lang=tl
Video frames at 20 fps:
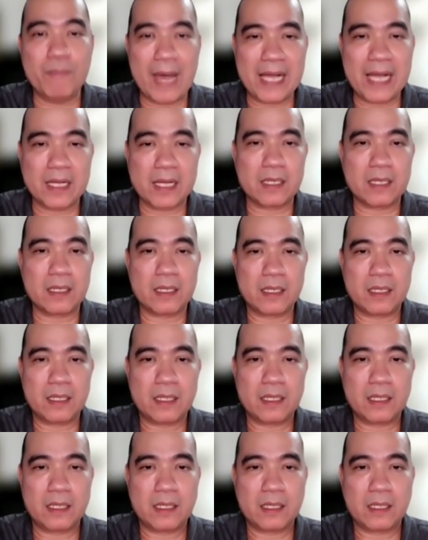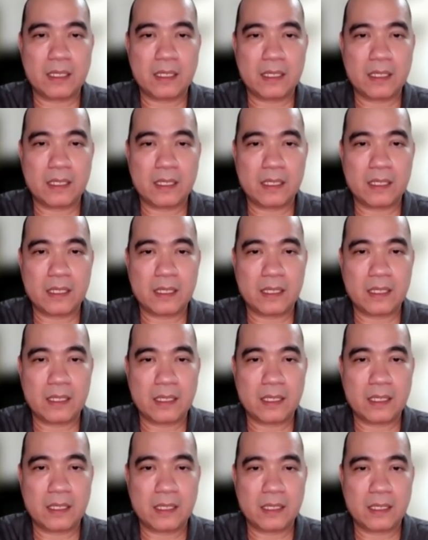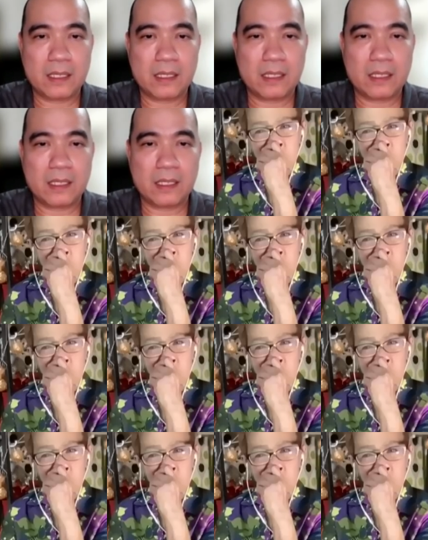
Bank. Okay.